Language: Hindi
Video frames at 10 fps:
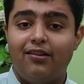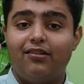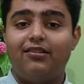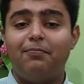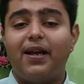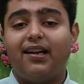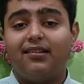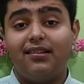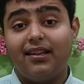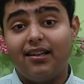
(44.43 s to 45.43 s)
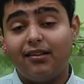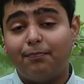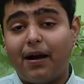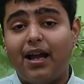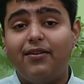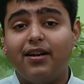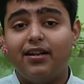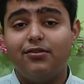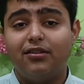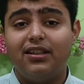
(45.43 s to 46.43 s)
दोस्तों पेगासस एक स्पाईवेयर
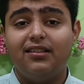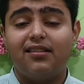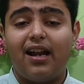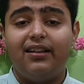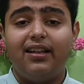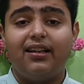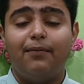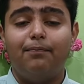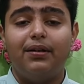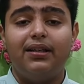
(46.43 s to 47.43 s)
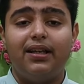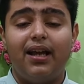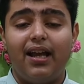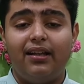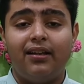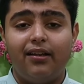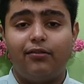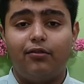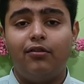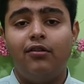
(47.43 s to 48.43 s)
है जो कि इसराइल की कंपनी है एन
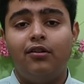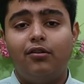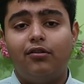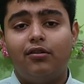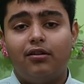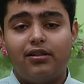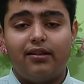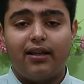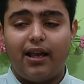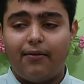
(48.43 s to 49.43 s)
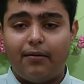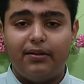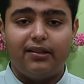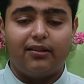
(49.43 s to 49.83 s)
एस ओ जैसा कि आप यहाँ देख